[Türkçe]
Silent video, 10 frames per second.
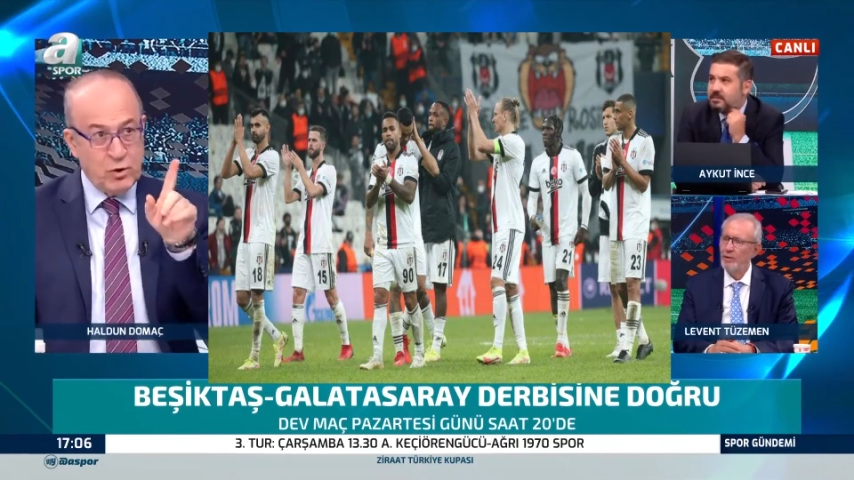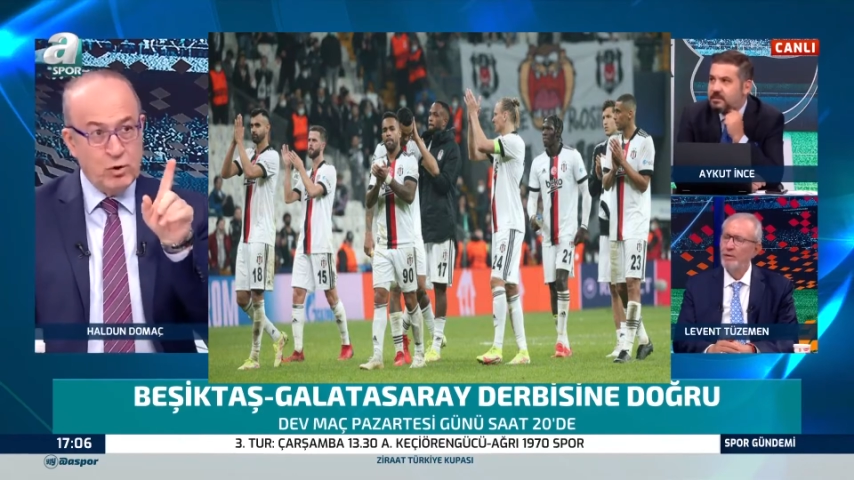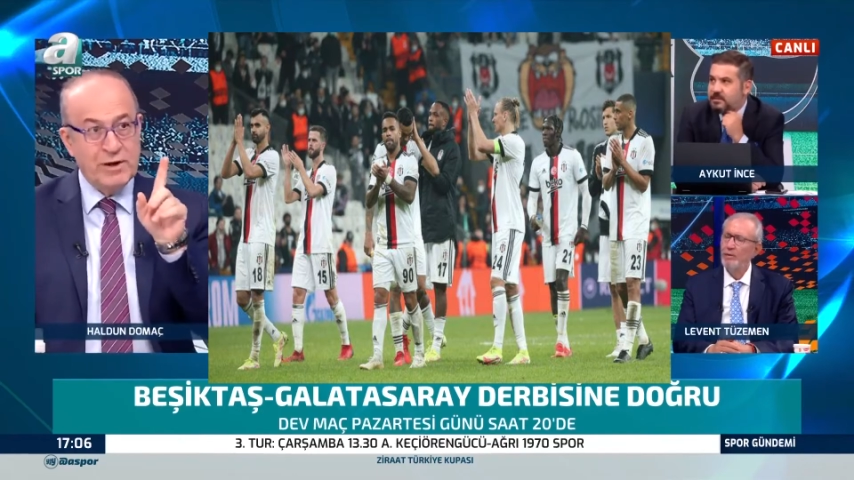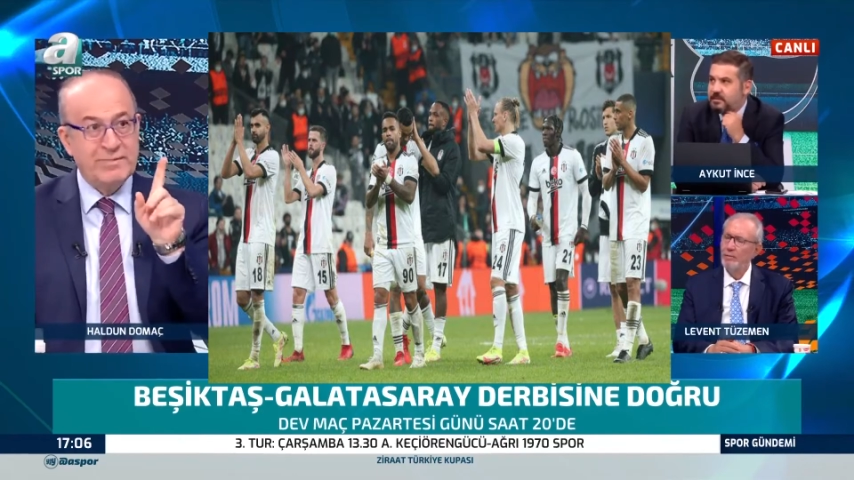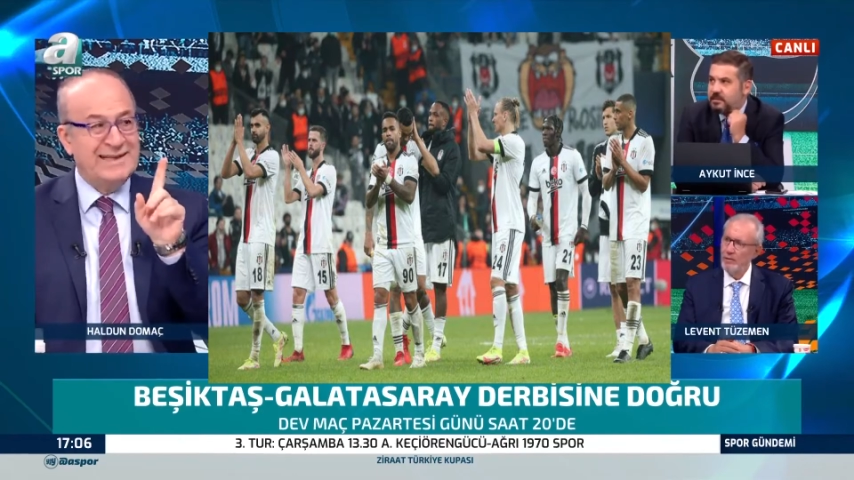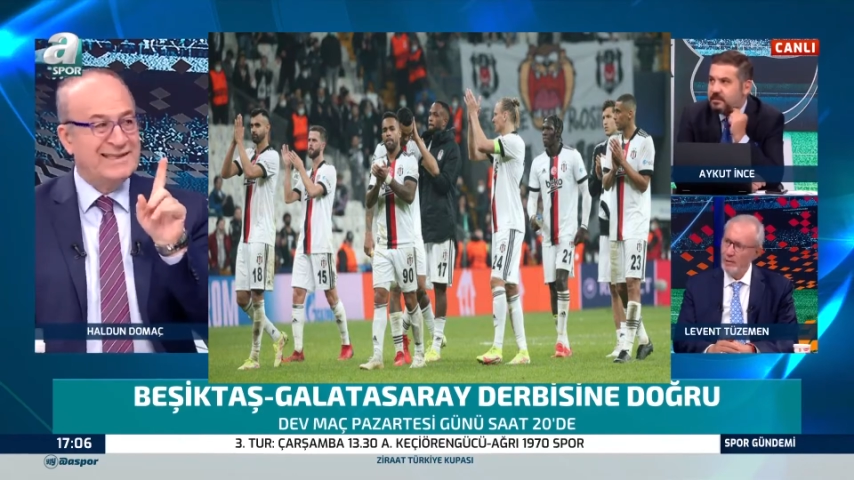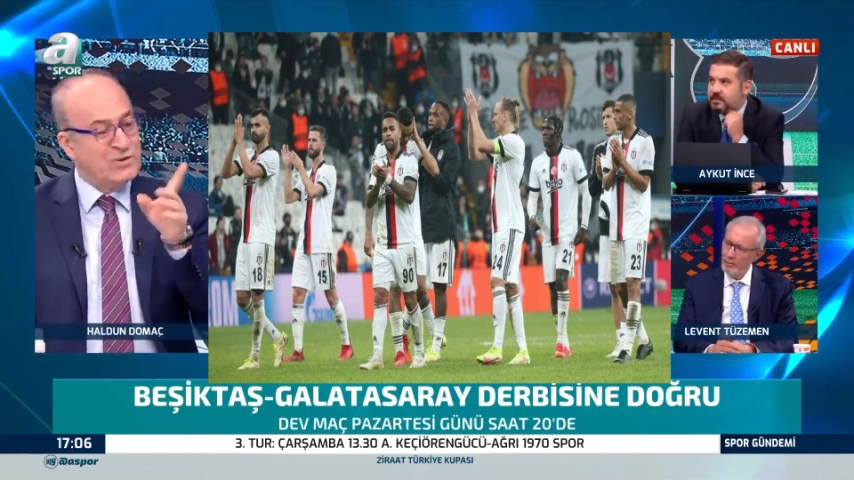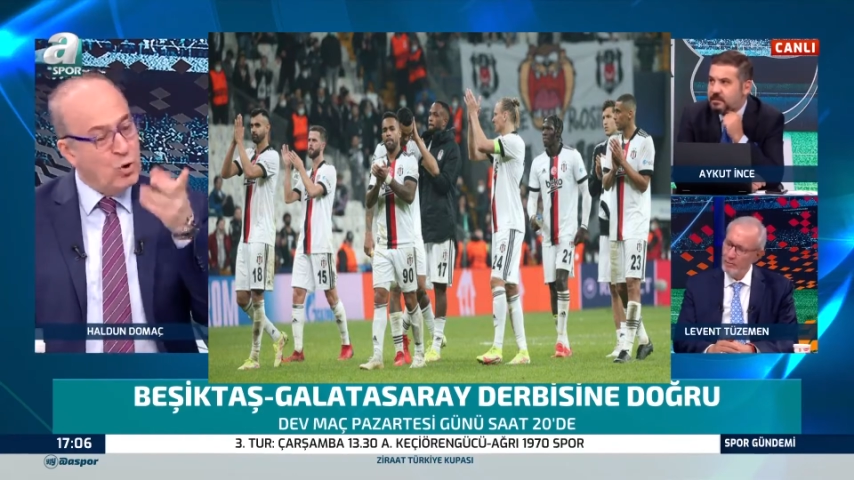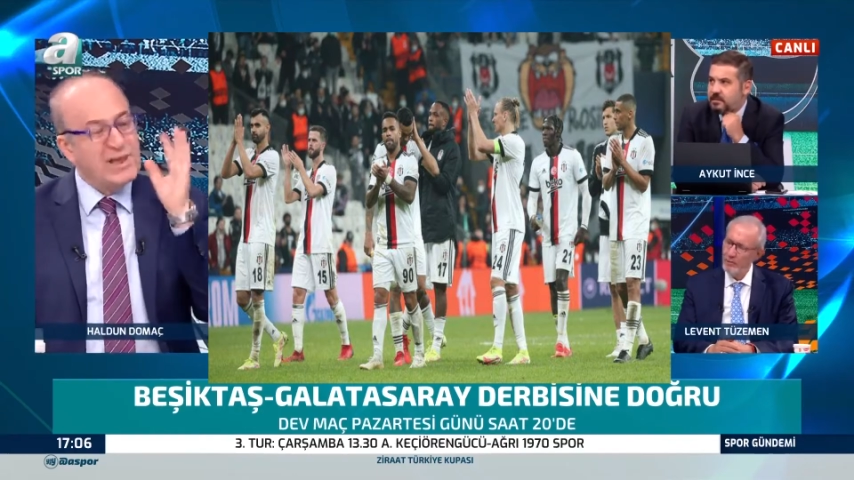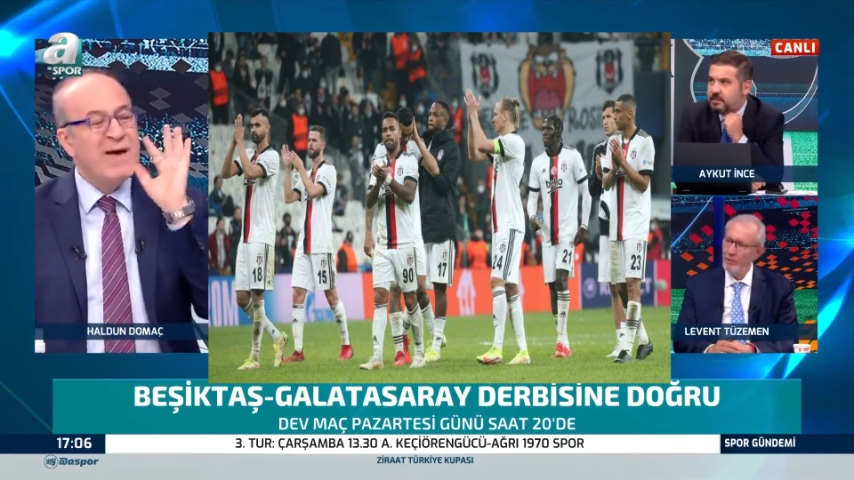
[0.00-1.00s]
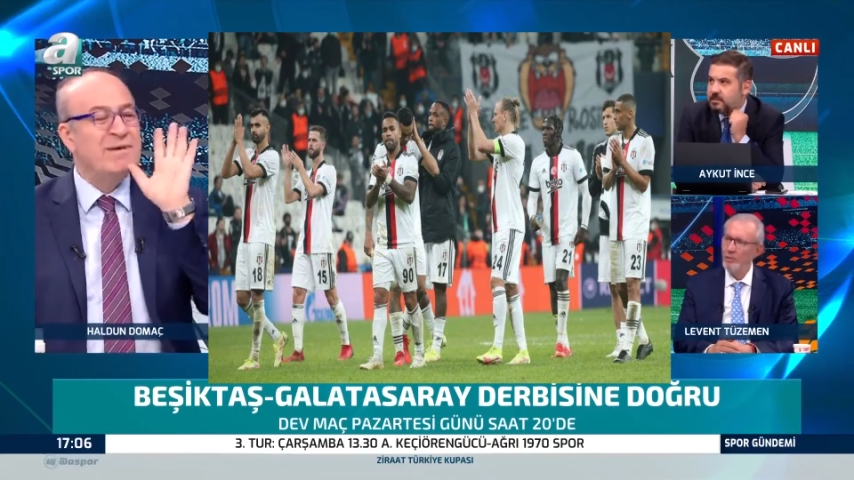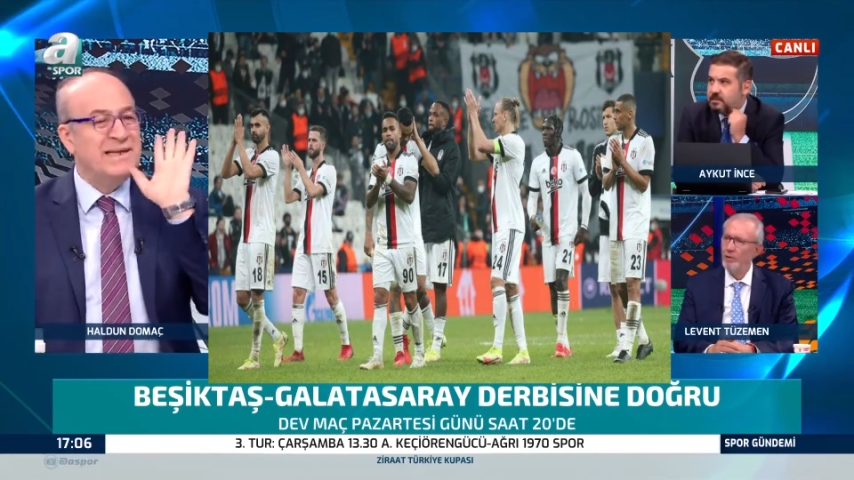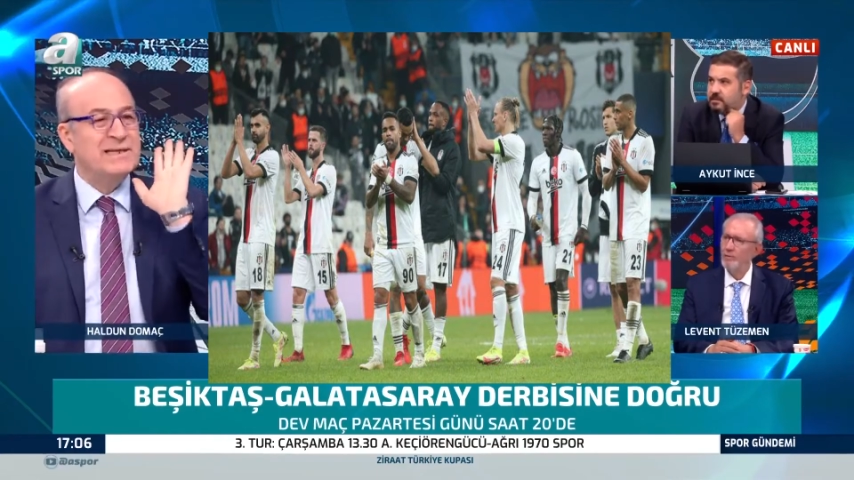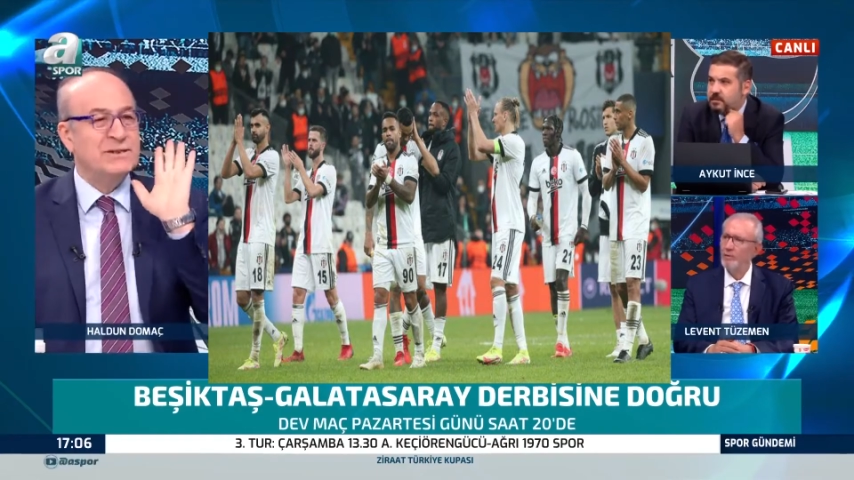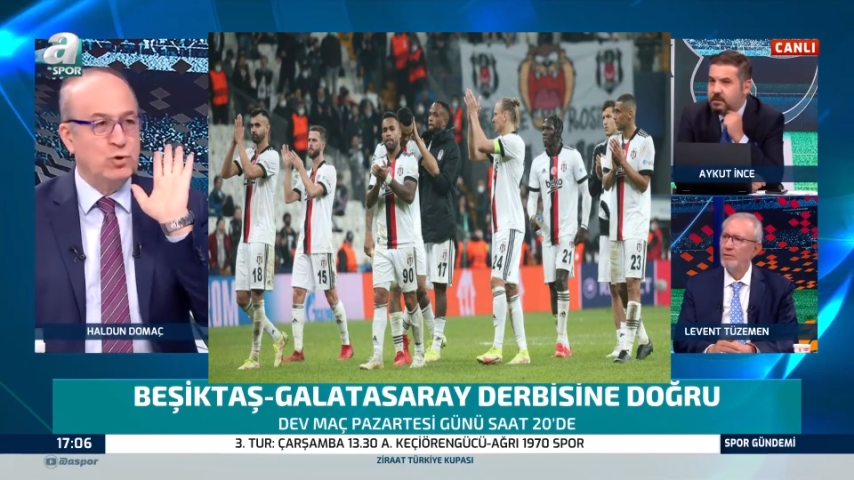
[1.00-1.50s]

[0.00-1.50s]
olabilir. Tamam, olabilir tamam.